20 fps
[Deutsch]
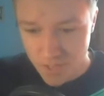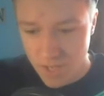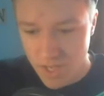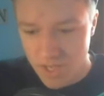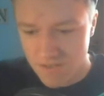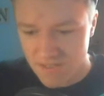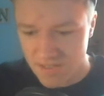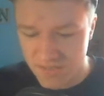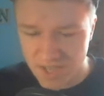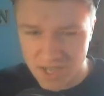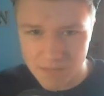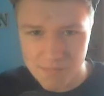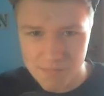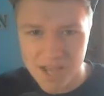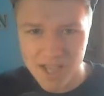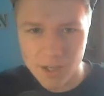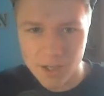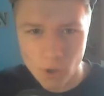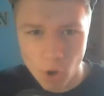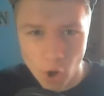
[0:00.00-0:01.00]
Wir werden
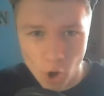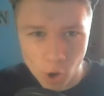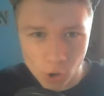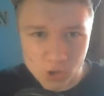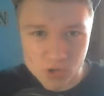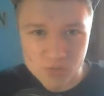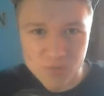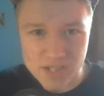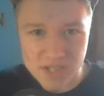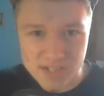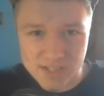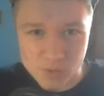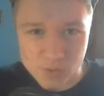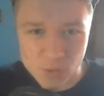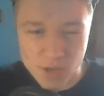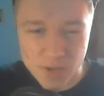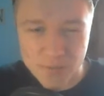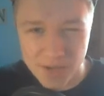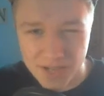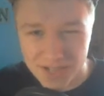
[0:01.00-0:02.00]
mehrere Horrorspiele
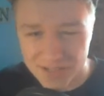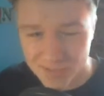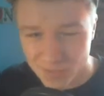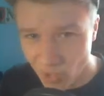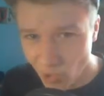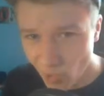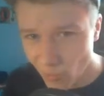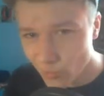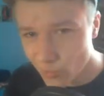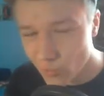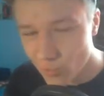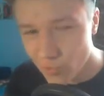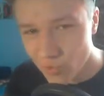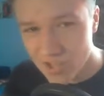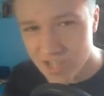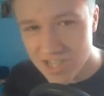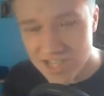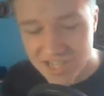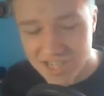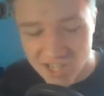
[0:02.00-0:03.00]
streamen, also auch für
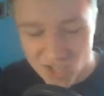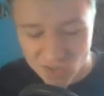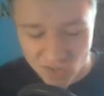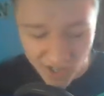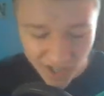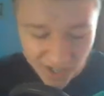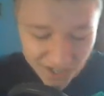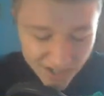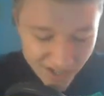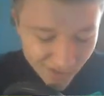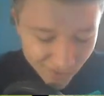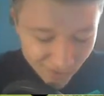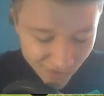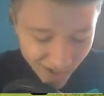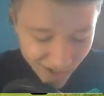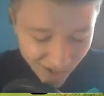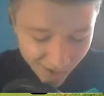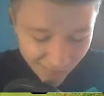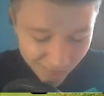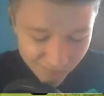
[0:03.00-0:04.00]
die, die schwache Nerven
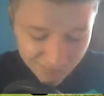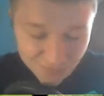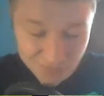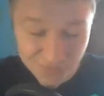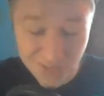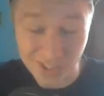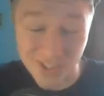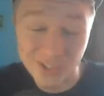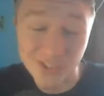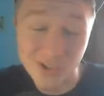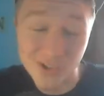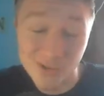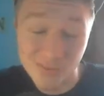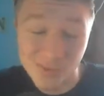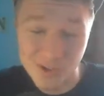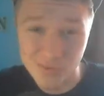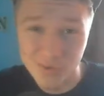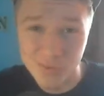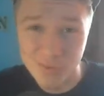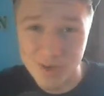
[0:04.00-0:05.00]
haben, können auch mal
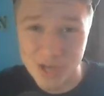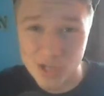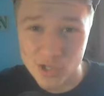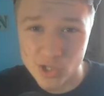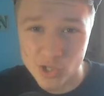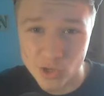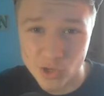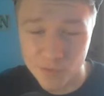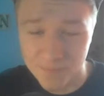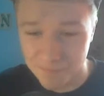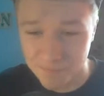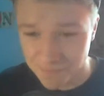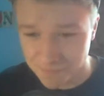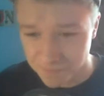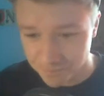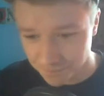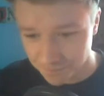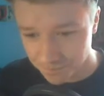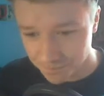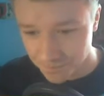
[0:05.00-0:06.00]
vorbeischauen.
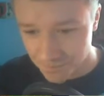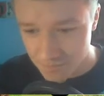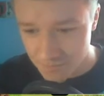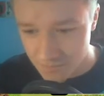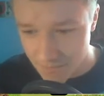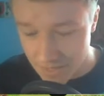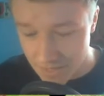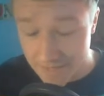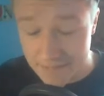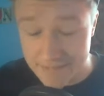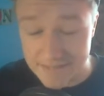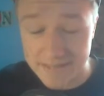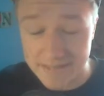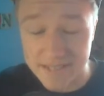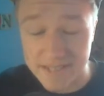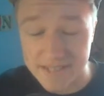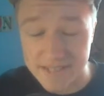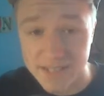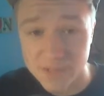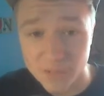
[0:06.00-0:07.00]
Ihr seid
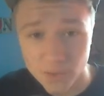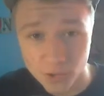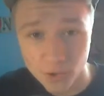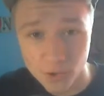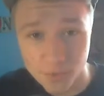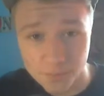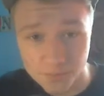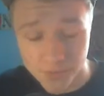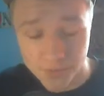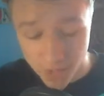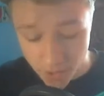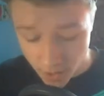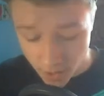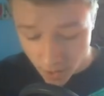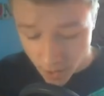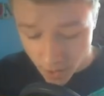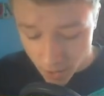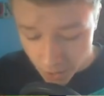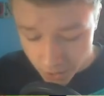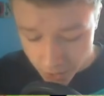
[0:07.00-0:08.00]
herzlich willkommen.
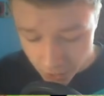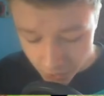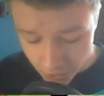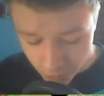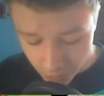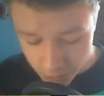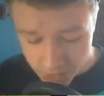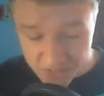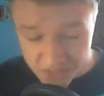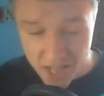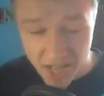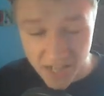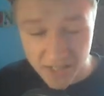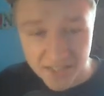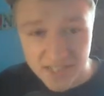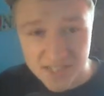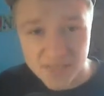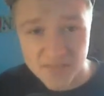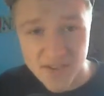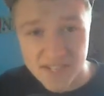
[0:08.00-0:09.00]
Jo, dann würde ich sagen,
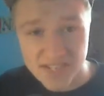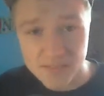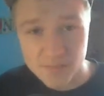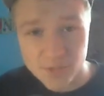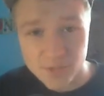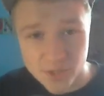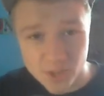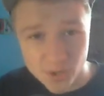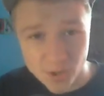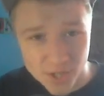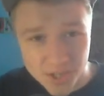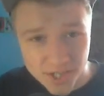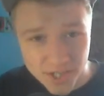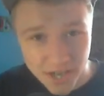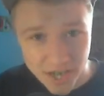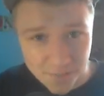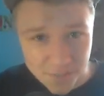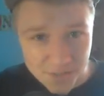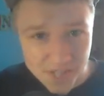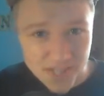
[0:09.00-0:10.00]
das war's dann mit dem heutigen
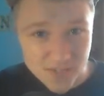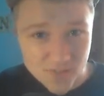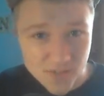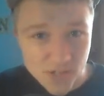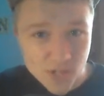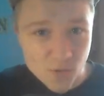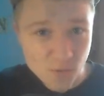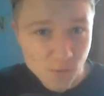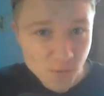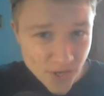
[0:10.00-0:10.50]
Updates-Video.